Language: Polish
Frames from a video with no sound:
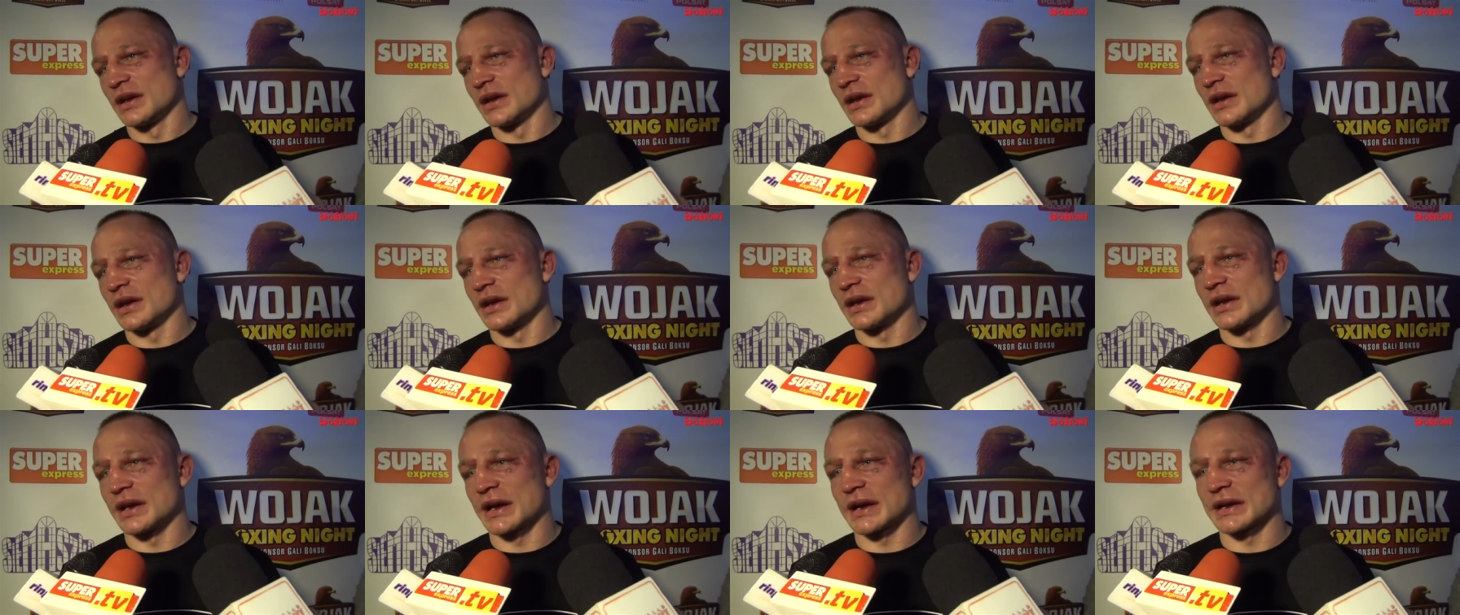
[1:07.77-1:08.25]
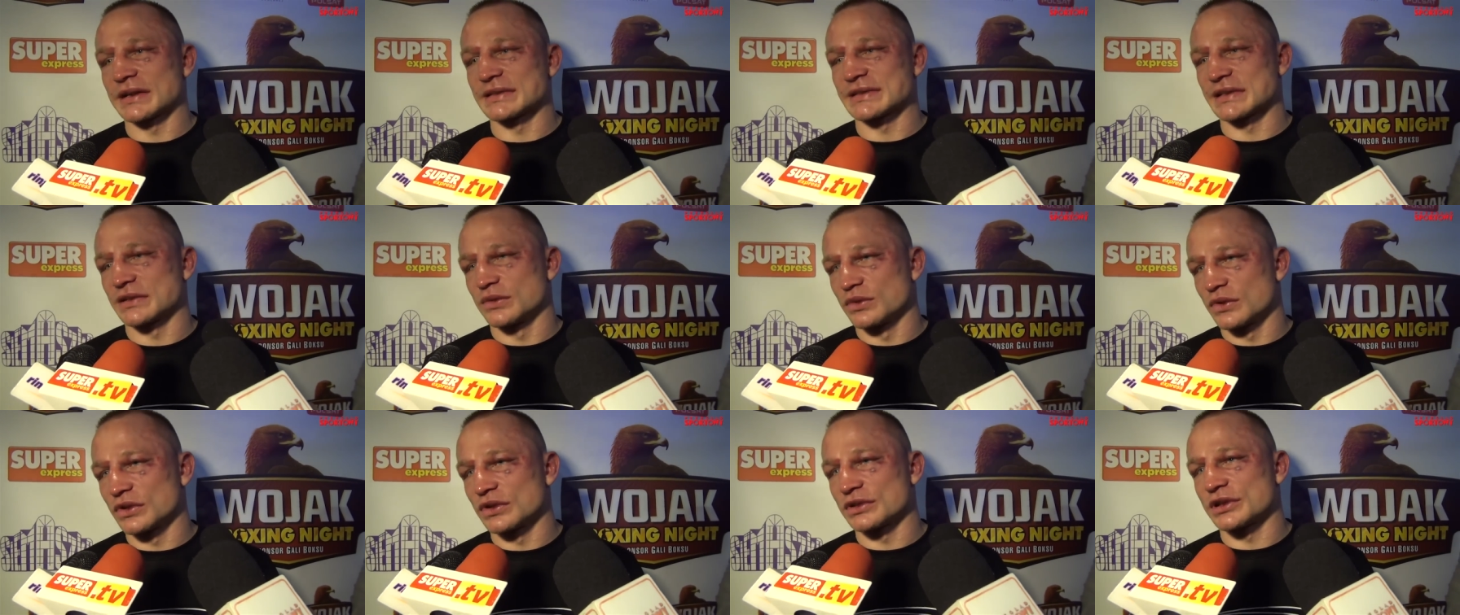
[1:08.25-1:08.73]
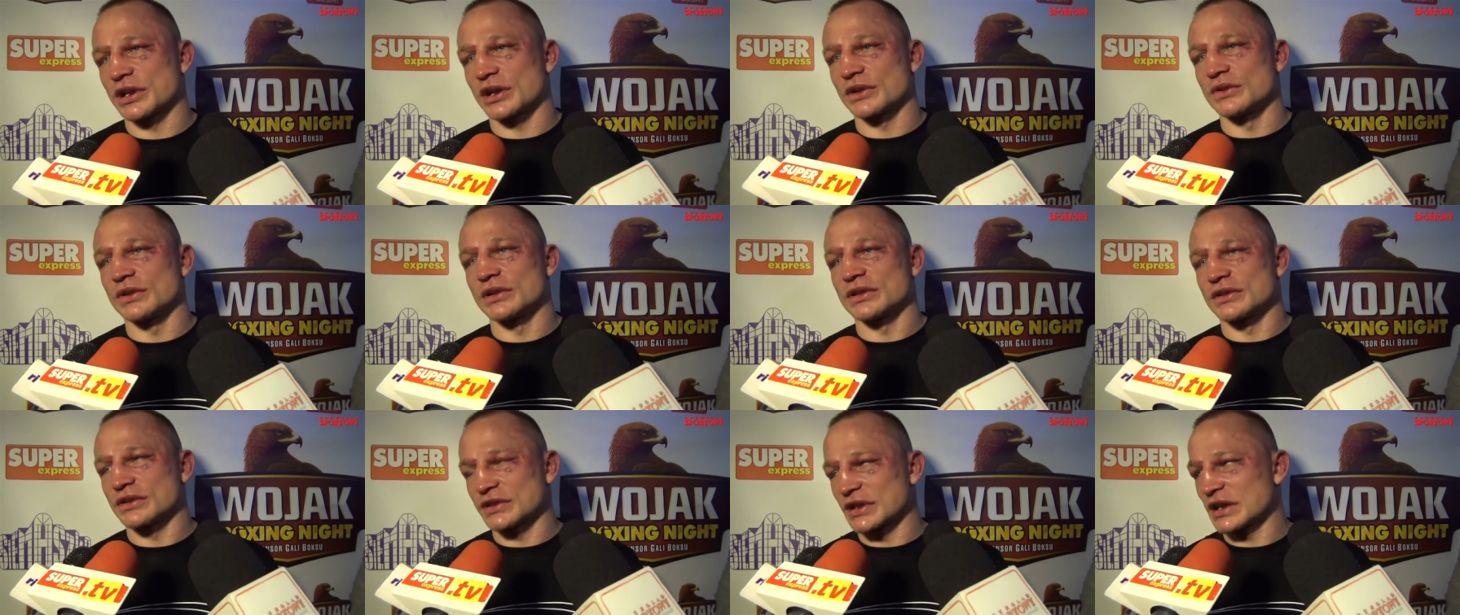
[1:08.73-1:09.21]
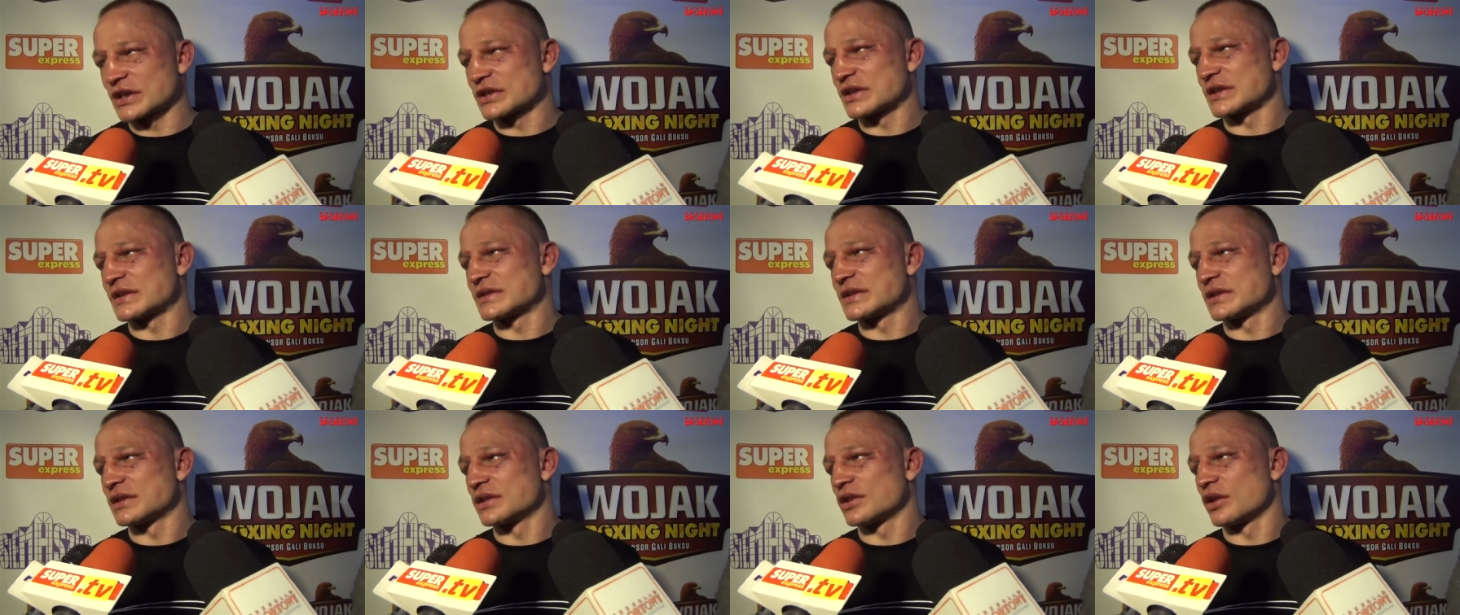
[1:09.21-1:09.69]
E, jak za długo trenuję, to też
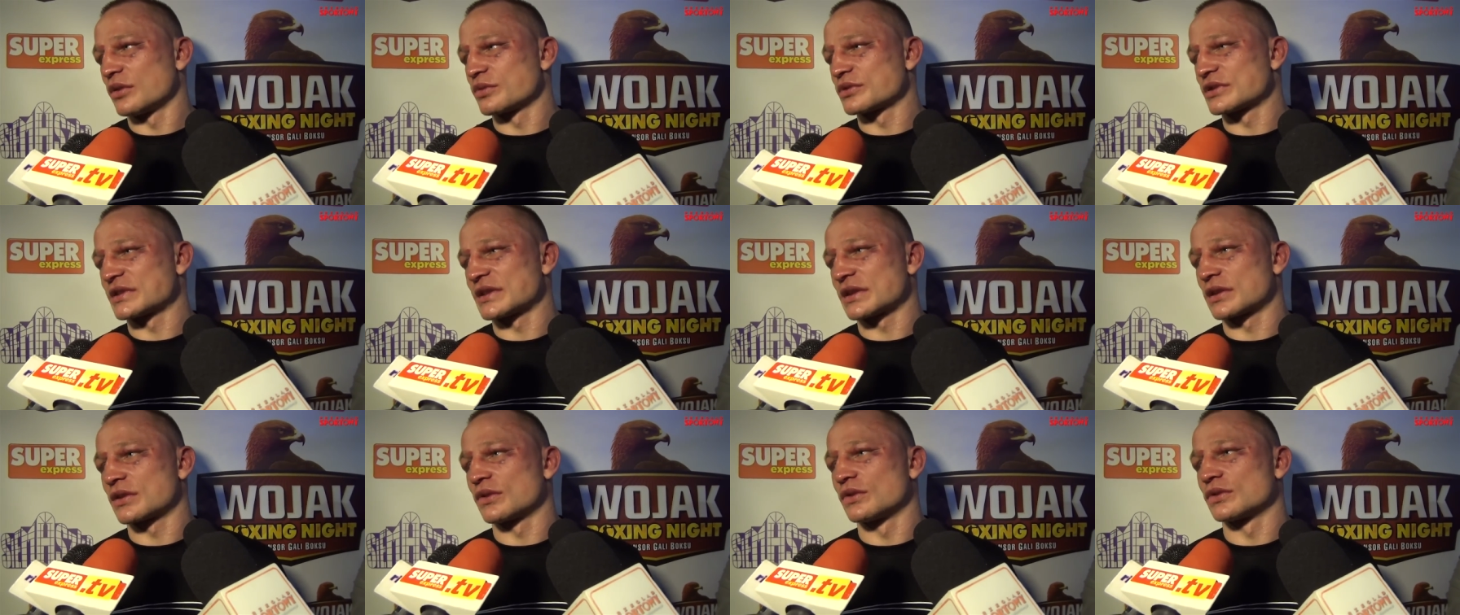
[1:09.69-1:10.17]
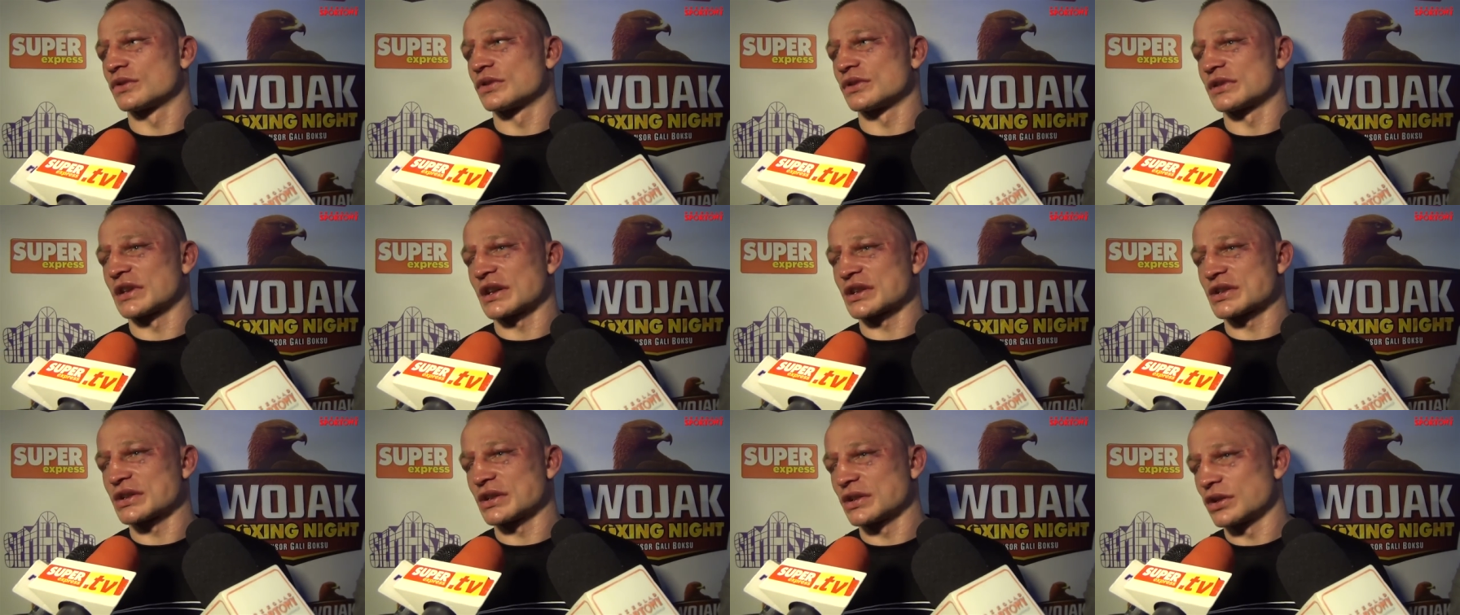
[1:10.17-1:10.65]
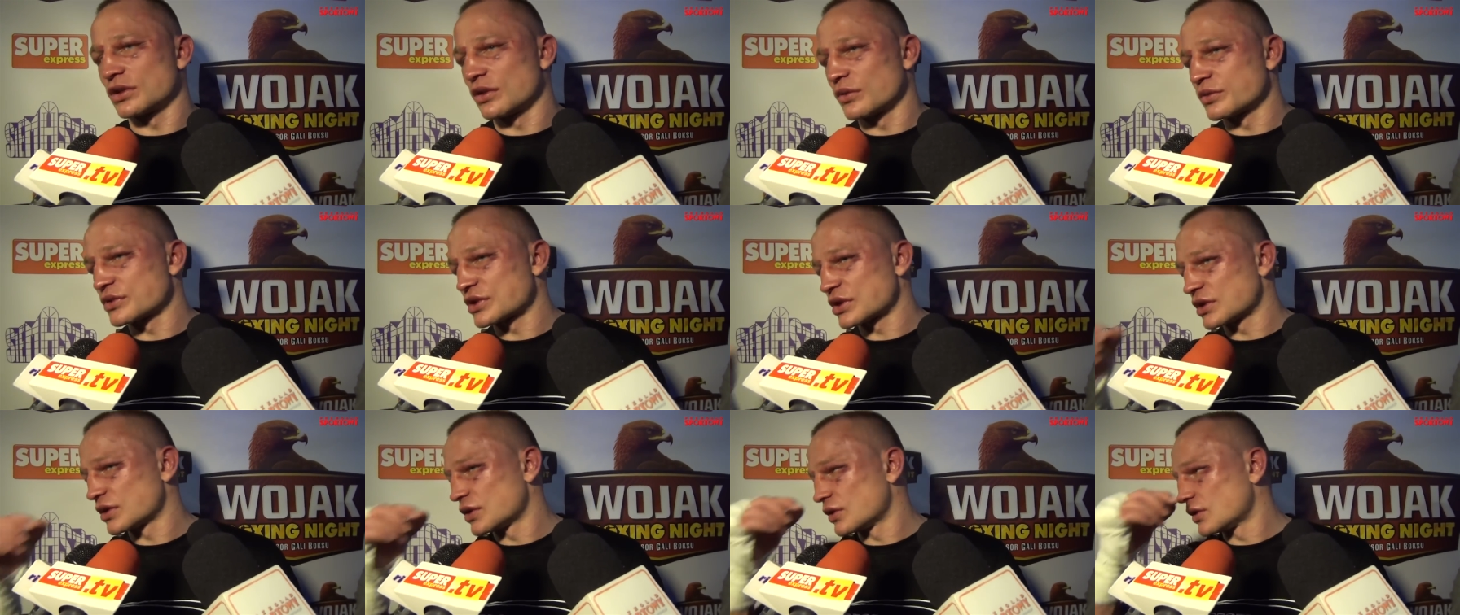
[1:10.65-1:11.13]
jest niedobrze, za krótko też niedobrze.